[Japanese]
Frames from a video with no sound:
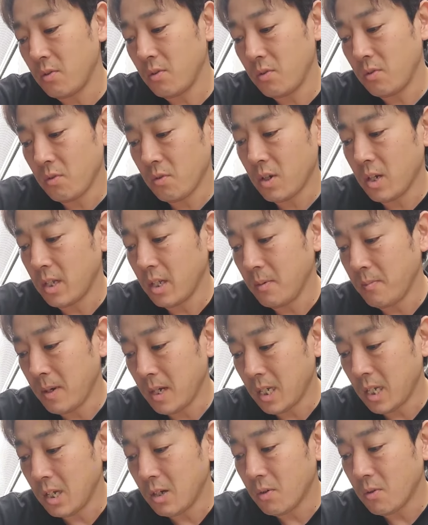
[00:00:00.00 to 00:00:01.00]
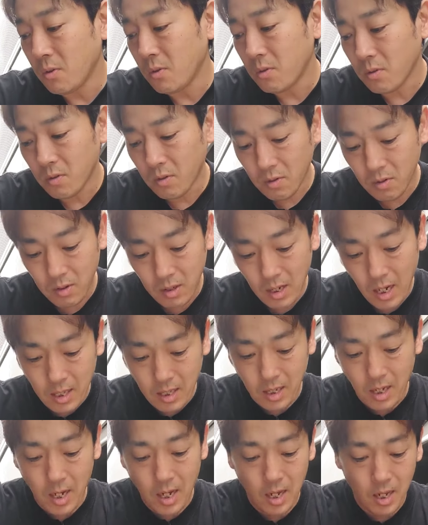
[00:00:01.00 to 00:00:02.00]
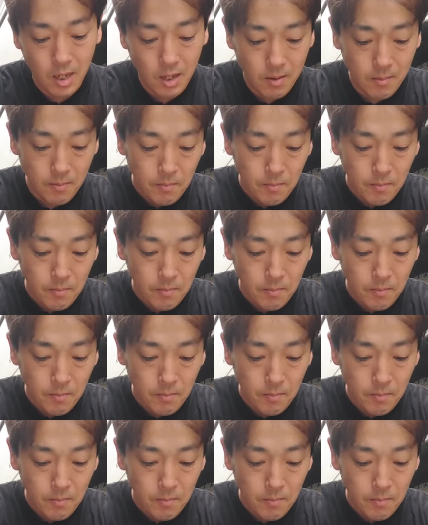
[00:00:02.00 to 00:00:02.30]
うのがね、まあ基本なんで、